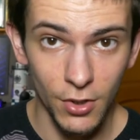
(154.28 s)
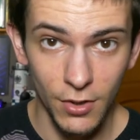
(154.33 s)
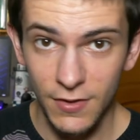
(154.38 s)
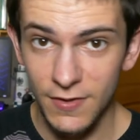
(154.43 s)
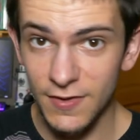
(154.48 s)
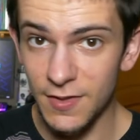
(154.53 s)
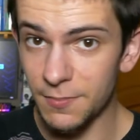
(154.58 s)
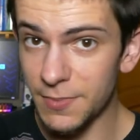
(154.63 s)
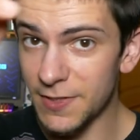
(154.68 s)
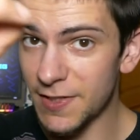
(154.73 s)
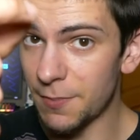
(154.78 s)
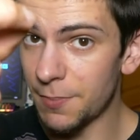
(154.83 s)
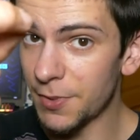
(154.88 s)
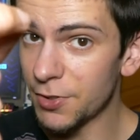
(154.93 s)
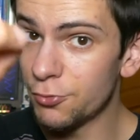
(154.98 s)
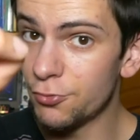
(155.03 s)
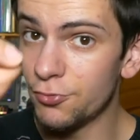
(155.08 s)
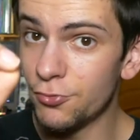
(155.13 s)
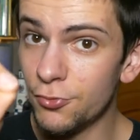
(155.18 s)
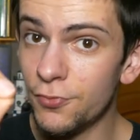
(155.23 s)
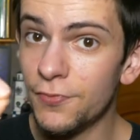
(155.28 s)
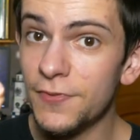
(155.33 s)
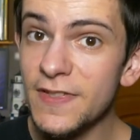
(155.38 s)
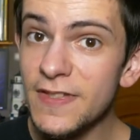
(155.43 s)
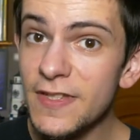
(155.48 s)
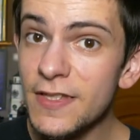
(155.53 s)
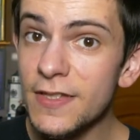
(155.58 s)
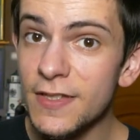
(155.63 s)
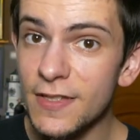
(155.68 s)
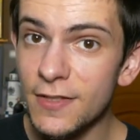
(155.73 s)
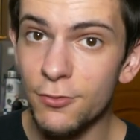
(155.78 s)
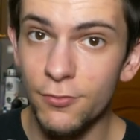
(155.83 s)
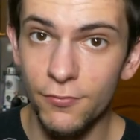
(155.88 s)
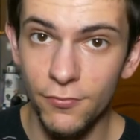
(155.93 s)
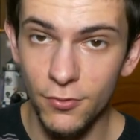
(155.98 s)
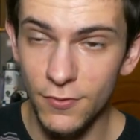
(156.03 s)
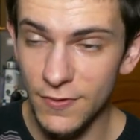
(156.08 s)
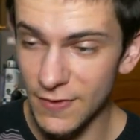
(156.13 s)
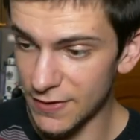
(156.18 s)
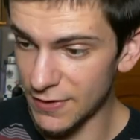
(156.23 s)
c'est pas du, physique si tu
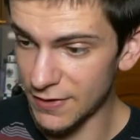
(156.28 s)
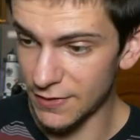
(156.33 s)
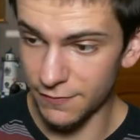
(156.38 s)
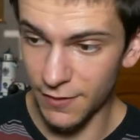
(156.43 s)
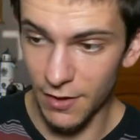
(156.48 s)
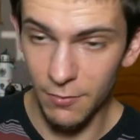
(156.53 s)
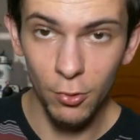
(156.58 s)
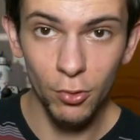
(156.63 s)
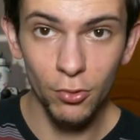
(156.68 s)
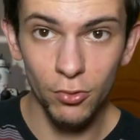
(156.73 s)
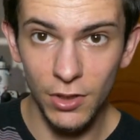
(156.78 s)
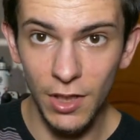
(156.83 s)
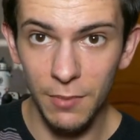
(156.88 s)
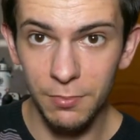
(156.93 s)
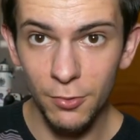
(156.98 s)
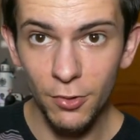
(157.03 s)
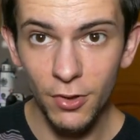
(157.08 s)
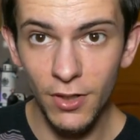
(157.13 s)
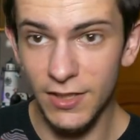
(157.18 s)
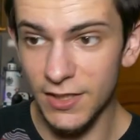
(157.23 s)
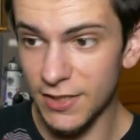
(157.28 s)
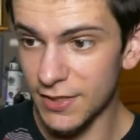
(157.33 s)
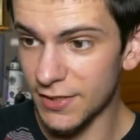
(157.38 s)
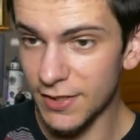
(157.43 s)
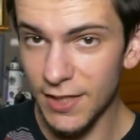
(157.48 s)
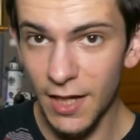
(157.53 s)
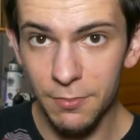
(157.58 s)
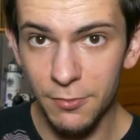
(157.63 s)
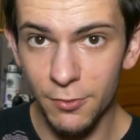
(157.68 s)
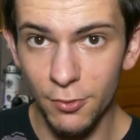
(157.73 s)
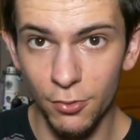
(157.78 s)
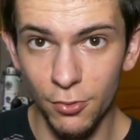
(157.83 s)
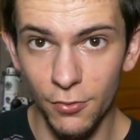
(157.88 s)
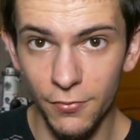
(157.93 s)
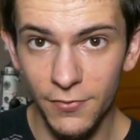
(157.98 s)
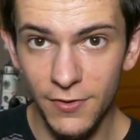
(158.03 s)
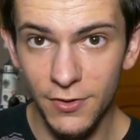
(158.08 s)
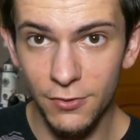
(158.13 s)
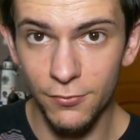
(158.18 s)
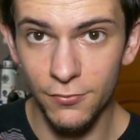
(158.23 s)
veux, c'est vraiment le capteur, il capte le
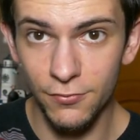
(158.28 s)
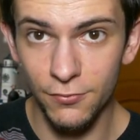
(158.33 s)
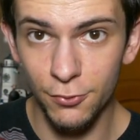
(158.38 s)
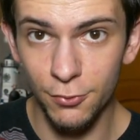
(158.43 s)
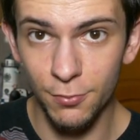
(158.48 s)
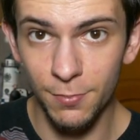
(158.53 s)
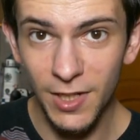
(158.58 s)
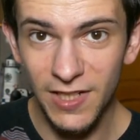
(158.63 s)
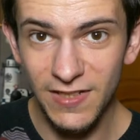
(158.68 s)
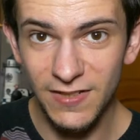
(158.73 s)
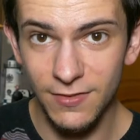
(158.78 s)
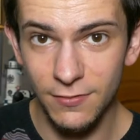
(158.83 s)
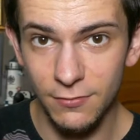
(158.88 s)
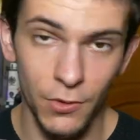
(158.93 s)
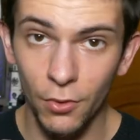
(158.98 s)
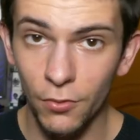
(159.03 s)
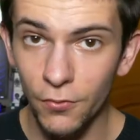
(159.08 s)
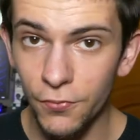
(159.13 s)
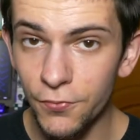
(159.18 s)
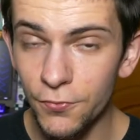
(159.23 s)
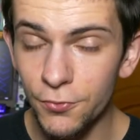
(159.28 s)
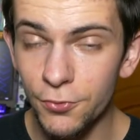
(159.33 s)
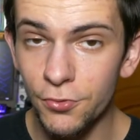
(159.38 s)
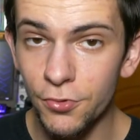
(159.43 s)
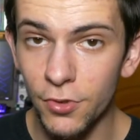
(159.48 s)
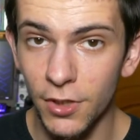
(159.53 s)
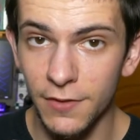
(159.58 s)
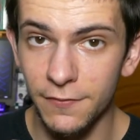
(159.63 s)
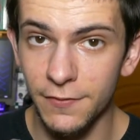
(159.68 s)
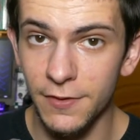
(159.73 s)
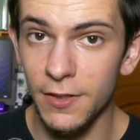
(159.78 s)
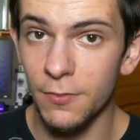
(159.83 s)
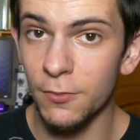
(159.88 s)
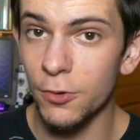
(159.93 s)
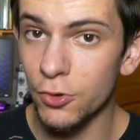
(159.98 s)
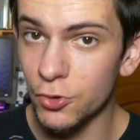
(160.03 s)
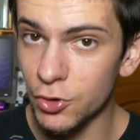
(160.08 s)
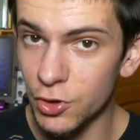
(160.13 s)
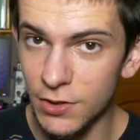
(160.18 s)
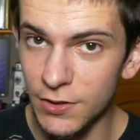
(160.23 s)
fait que tu, pinces. Dans le futur,
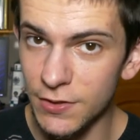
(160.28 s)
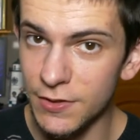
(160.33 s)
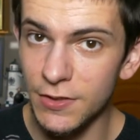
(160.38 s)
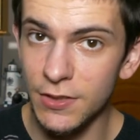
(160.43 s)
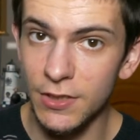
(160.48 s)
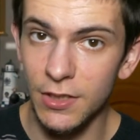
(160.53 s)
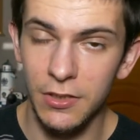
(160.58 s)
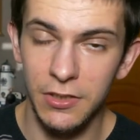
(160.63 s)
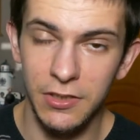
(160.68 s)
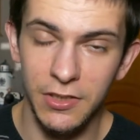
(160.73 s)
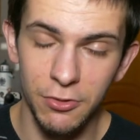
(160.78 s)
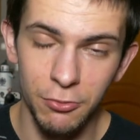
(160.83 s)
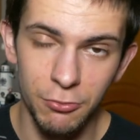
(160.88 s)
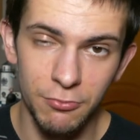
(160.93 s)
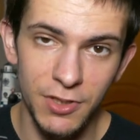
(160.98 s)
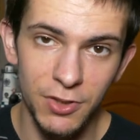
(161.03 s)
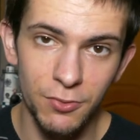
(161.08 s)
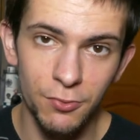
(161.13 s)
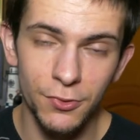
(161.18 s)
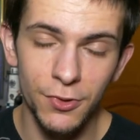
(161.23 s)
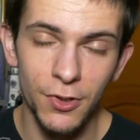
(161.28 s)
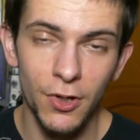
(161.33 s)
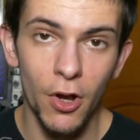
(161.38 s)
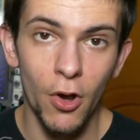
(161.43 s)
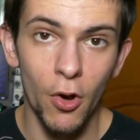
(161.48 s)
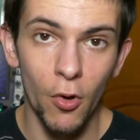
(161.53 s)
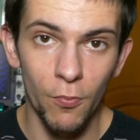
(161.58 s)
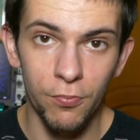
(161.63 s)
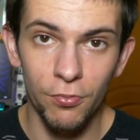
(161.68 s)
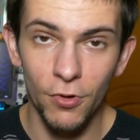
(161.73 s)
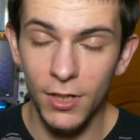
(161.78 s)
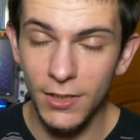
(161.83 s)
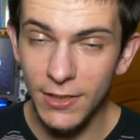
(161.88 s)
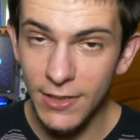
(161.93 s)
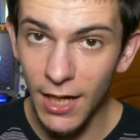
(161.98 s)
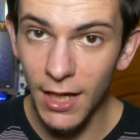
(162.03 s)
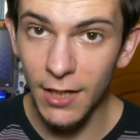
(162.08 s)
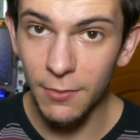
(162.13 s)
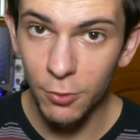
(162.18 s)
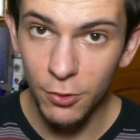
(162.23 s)
évidemment, je l'ai dit il y, a, une minute, on pourra
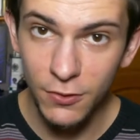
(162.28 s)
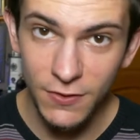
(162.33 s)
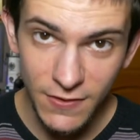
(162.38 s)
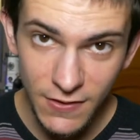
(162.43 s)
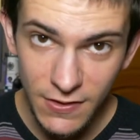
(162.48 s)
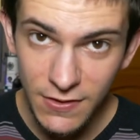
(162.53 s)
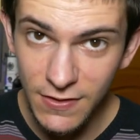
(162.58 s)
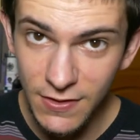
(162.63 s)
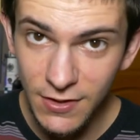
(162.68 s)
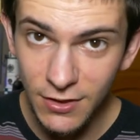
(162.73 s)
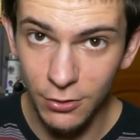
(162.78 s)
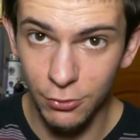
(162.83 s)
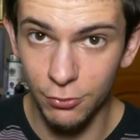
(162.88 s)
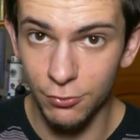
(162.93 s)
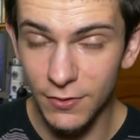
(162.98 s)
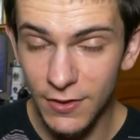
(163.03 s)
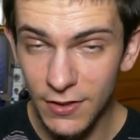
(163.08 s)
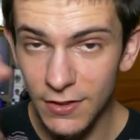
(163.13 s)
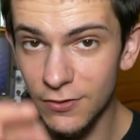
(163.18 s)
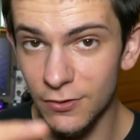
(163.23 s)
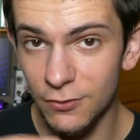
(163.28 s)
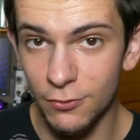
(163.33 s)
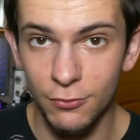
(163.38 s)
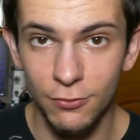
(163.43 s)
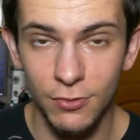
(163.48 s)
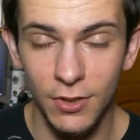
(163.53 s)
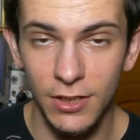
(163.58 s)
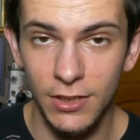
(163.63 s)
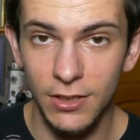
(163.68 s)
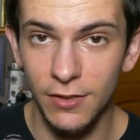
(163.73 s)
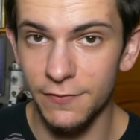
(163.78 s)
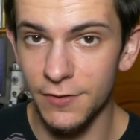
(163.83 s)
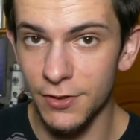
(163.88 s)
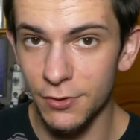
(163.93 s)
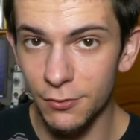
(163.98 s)
carrément saisir du texte sur un clavier